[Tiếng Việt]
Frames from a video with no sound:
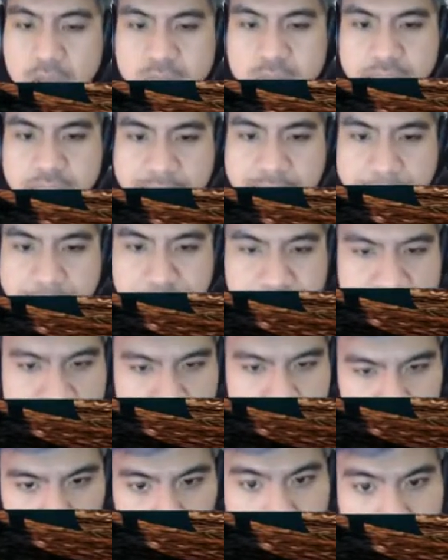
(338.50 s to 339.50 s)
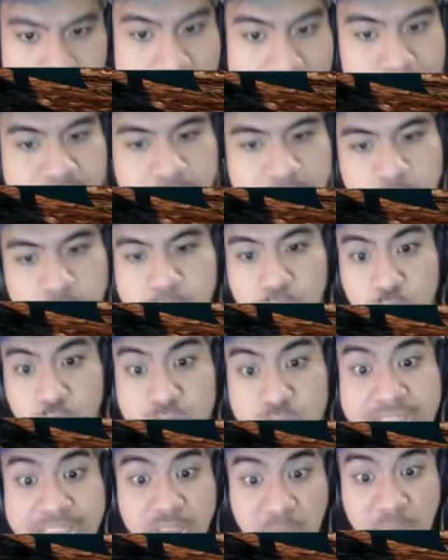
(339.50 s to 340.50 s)
em nhìn rồi nhưng mà em thấy lúc đầu nó nhảy
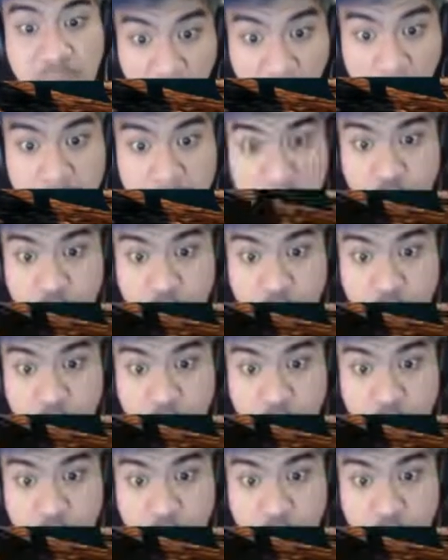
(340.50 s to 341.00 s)
kho nó